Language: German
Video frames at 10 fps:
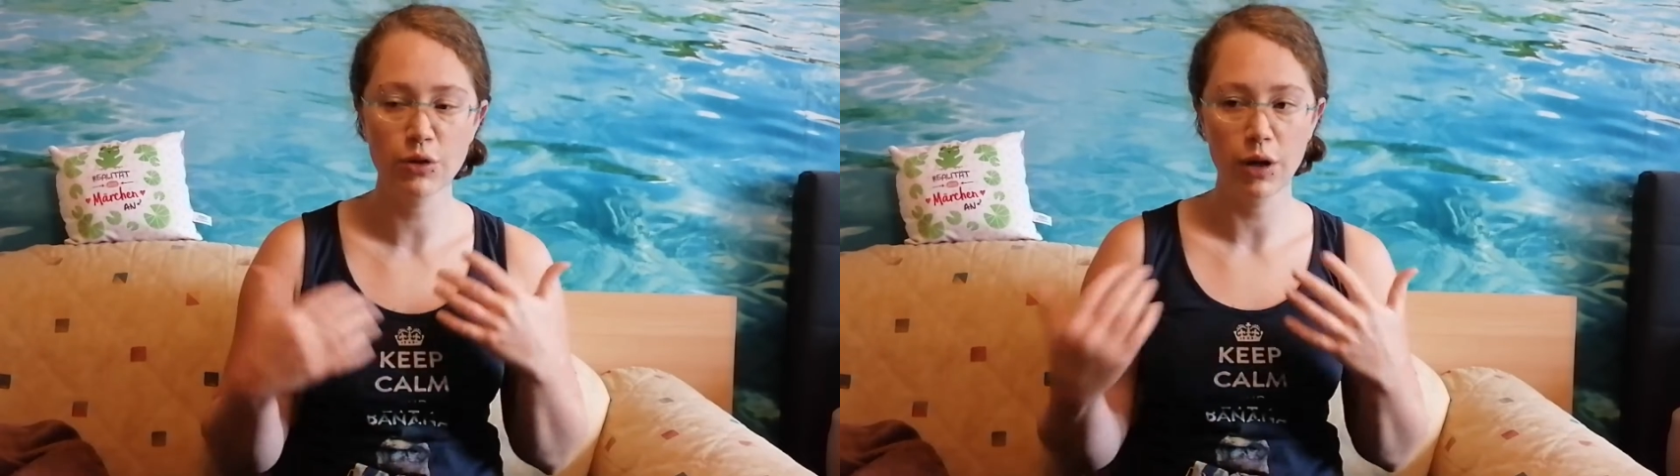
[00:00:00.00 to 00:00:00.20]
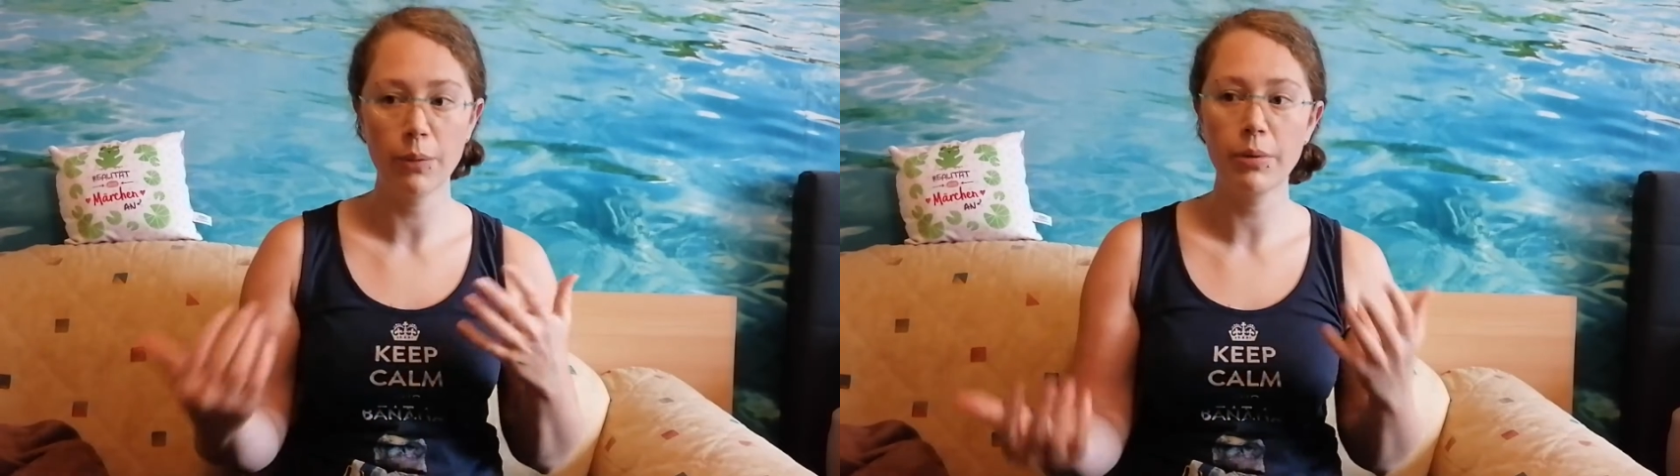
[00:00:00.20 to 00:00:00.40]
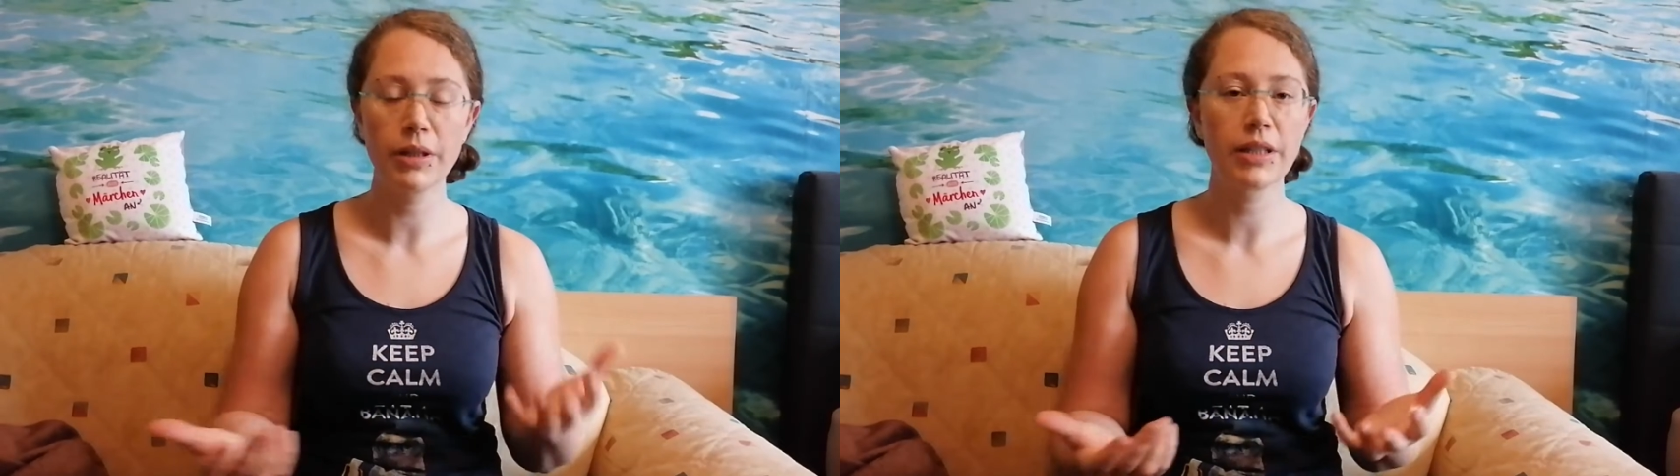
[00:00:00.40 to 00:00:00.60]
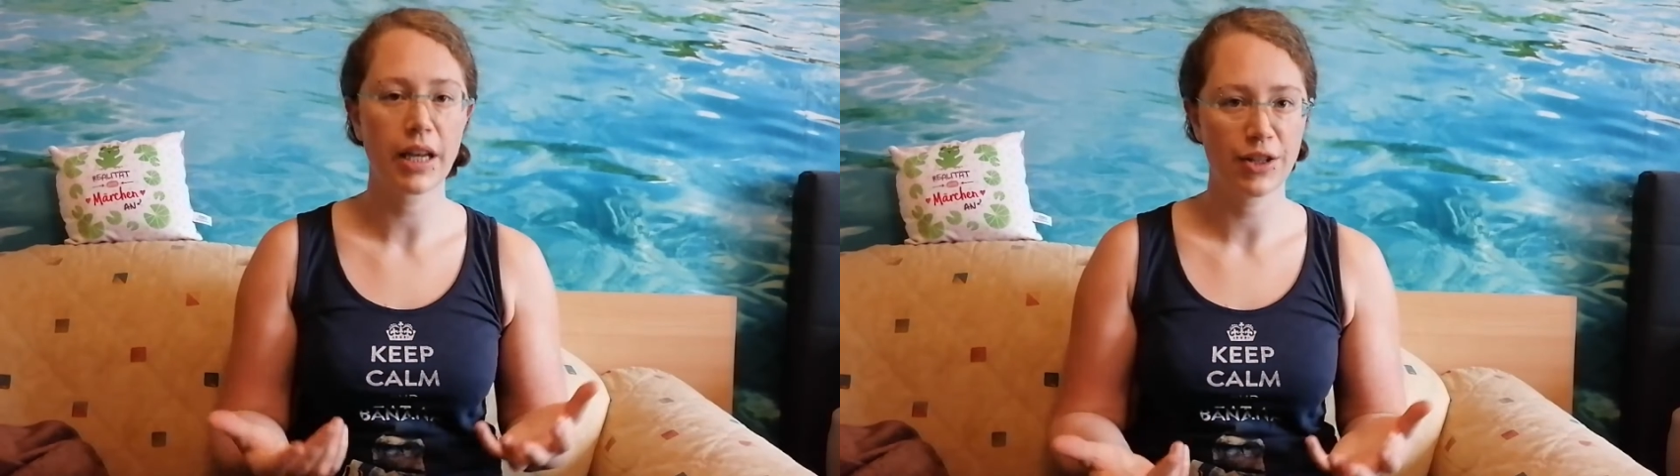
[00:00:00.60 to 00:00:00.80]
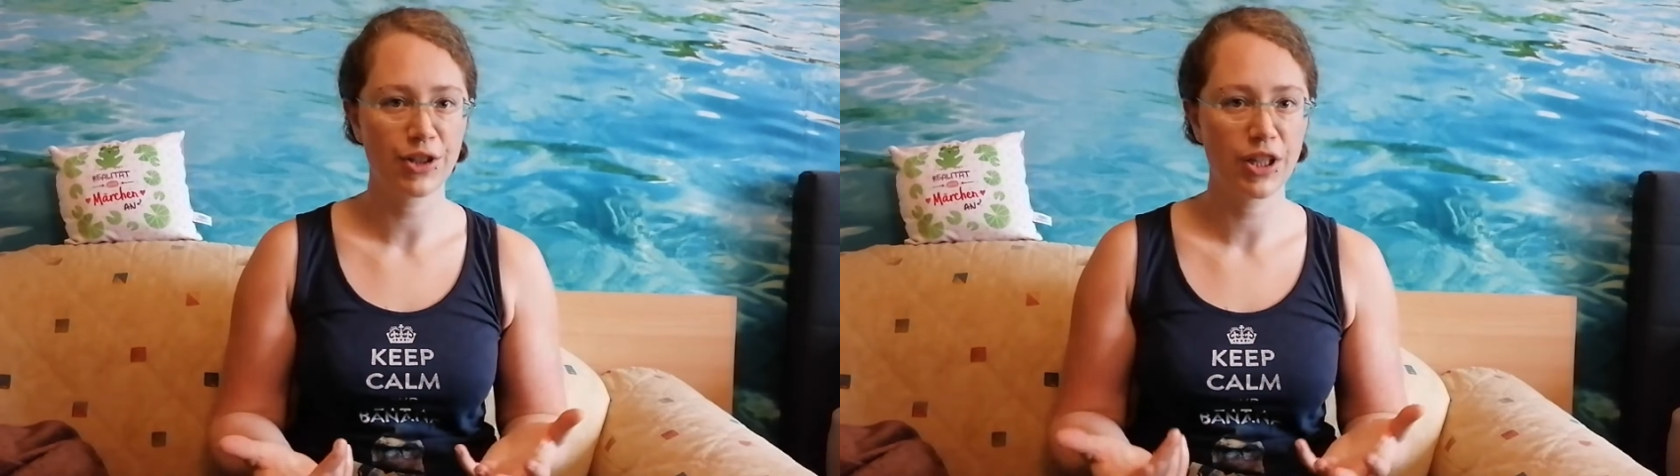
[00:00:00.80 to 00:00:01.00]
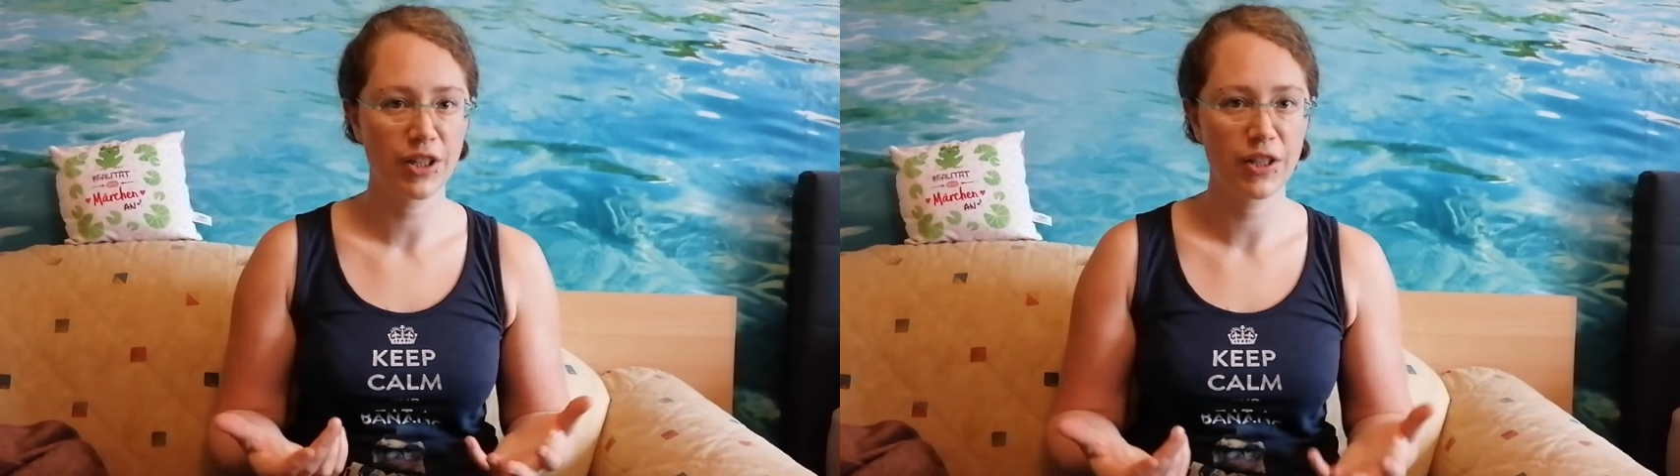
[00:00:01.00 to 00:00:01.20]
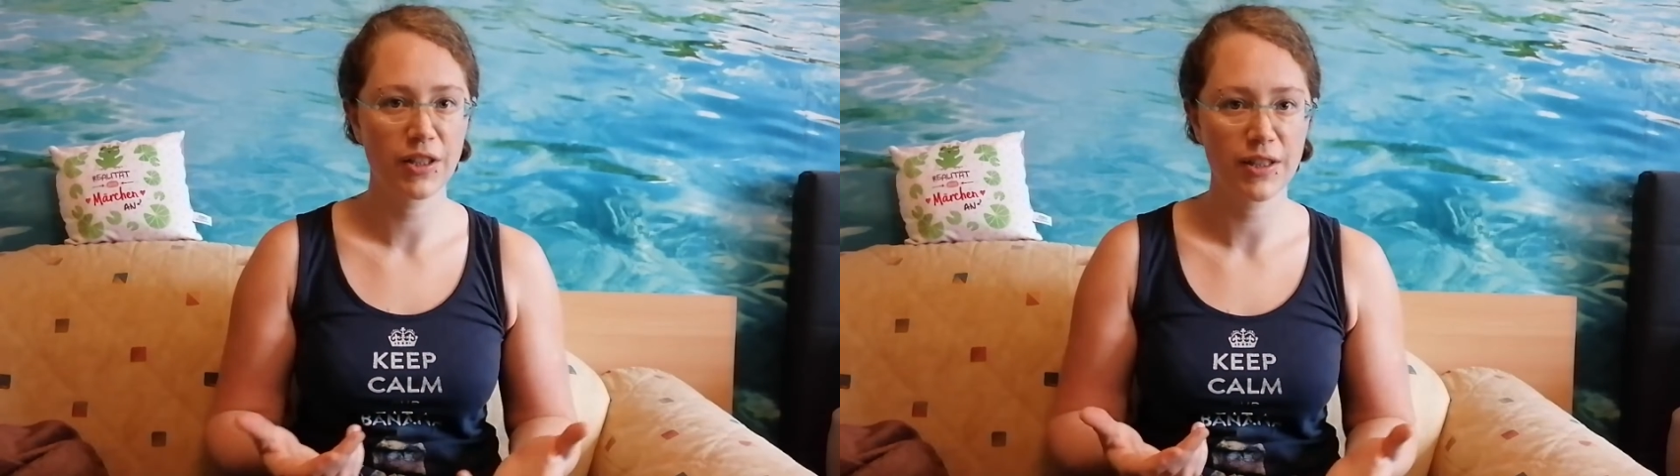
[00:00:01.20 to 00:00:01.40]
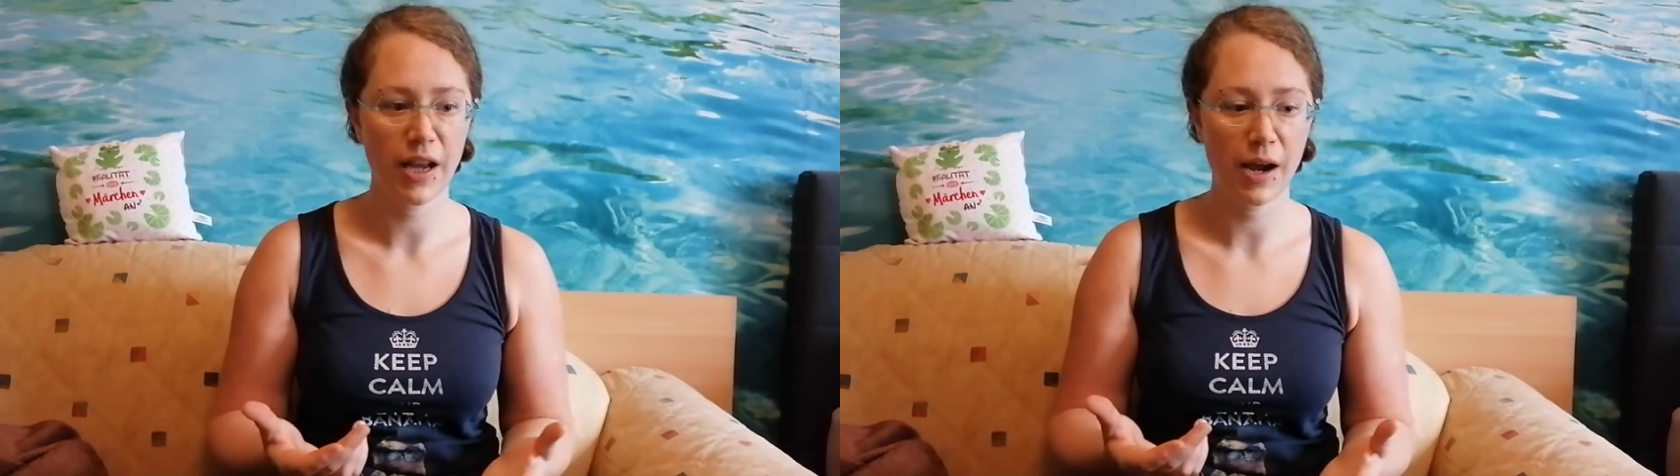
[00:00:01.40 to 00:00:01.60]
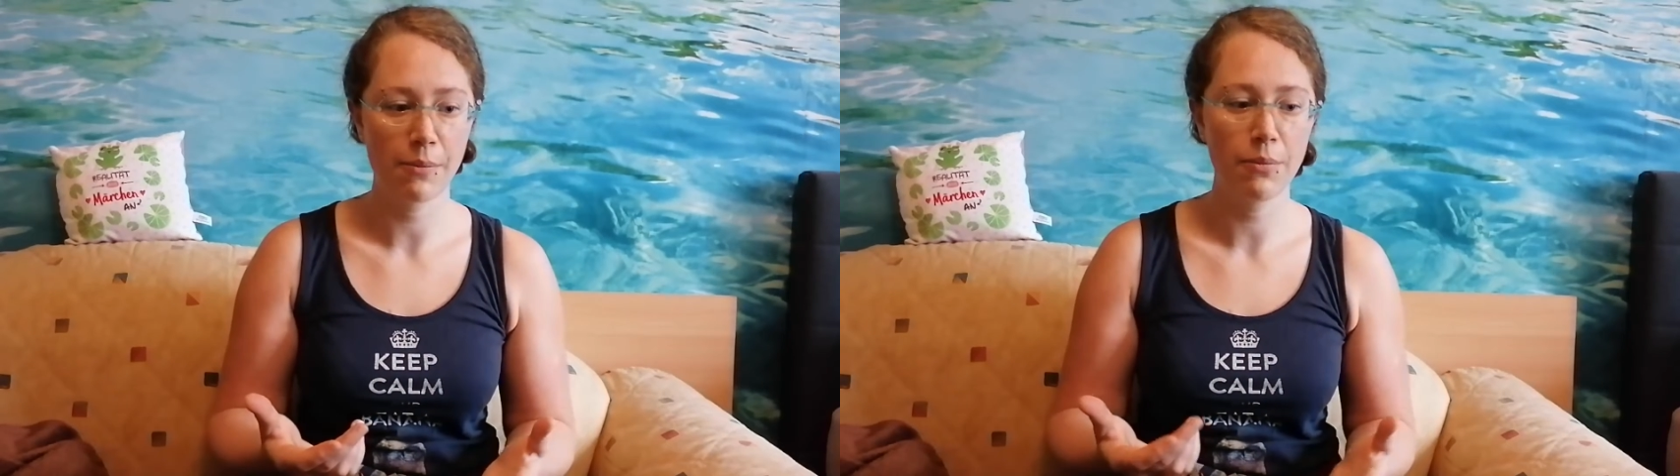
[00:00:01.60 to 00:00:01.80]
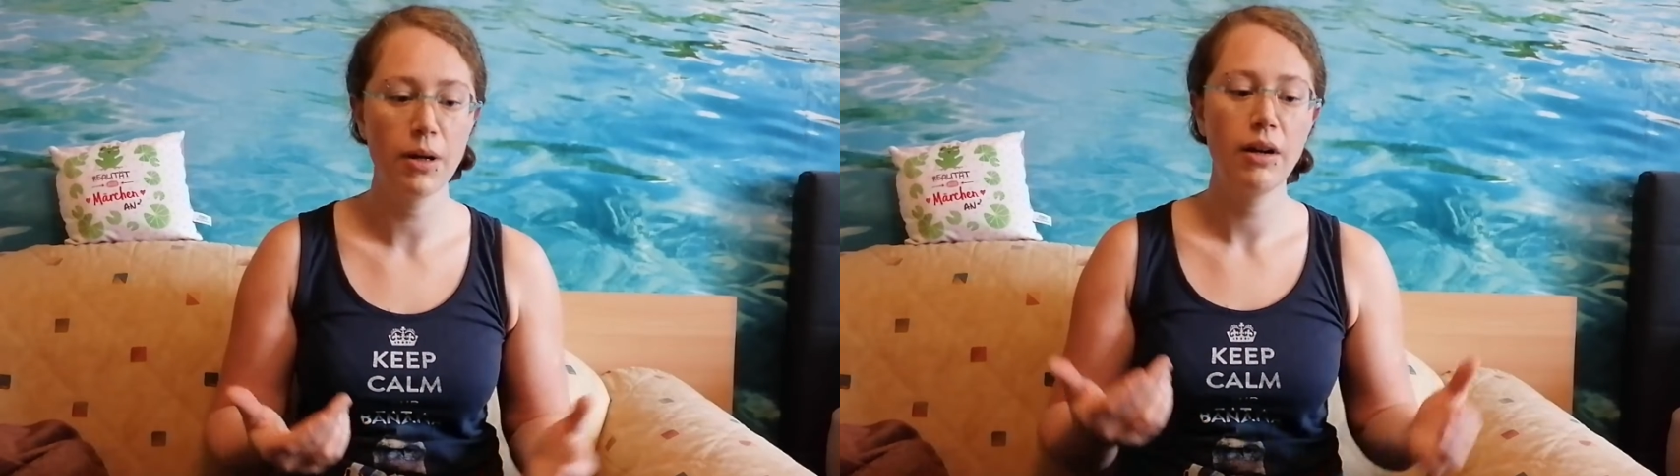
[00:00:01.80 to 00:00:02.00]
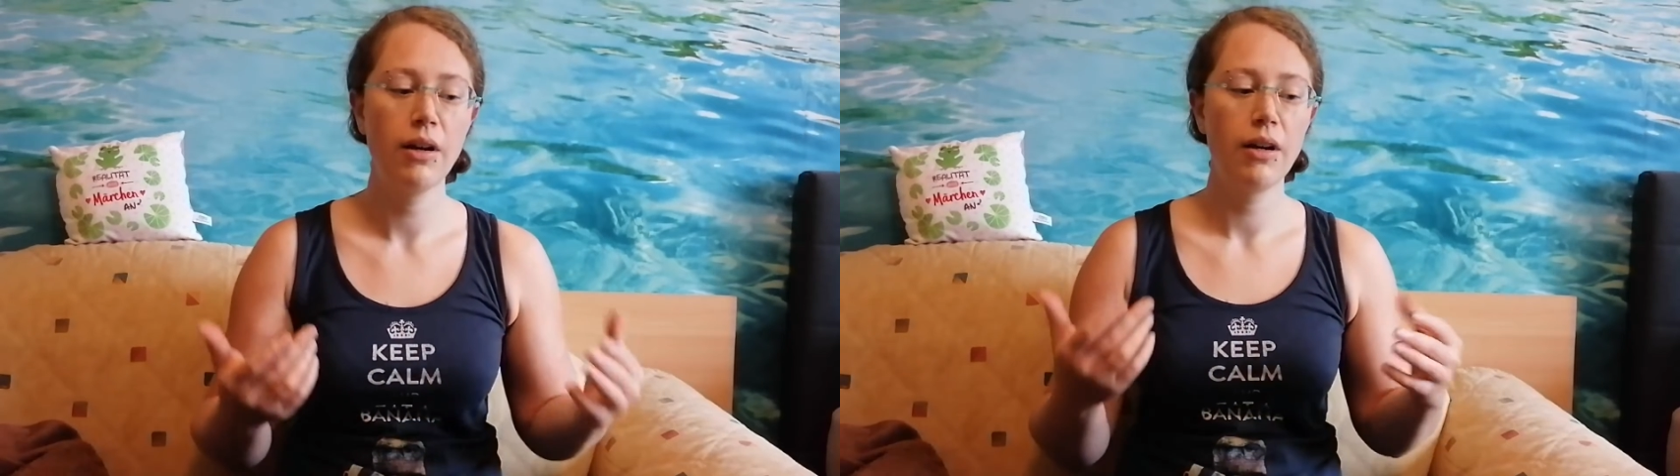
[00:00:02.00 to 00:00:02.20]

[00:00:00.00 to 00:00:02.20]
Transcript: körperlich Einschränkendes haben,